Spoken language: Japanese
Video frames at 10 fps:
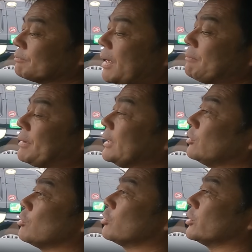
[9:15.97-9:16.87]
パンパン
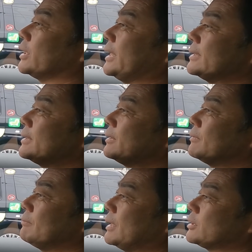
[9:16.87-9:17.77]
と動くので、
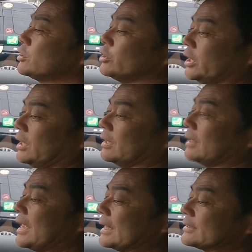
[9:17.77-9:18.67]
まあ、すぐに
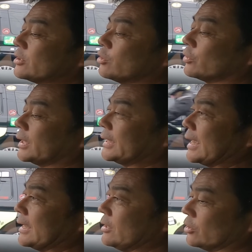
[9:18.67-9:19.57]
把握することが
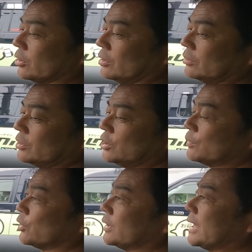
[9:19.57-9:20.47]
できるという
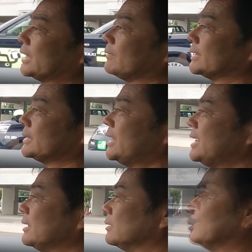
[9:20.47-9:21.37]
ものになってます
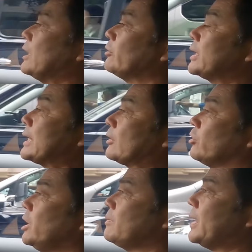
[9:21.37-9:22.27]
ね。なので、
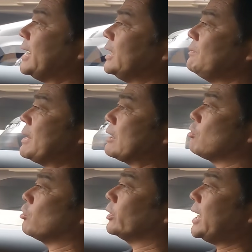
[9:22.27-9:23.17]
例えば今
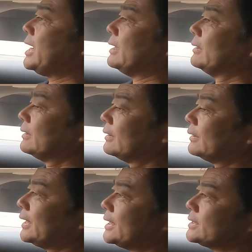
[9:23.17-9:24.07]
ここで
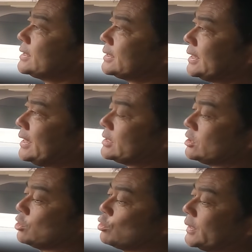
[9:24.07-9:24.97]
停止して
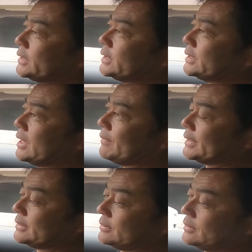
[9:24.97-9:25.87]
信号待ちしてい
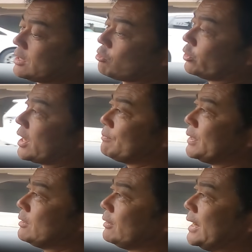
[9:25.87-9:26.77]
ます。で、ここの
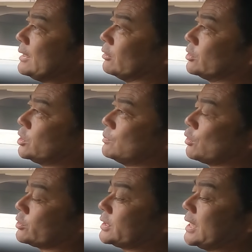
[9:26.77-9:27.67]
アンビエントライトを注
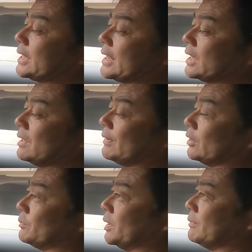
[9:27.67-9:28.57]
目していただければ
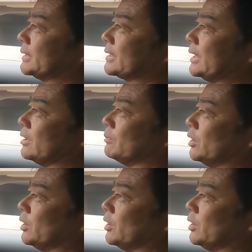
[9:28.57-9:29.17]
と思いますけれど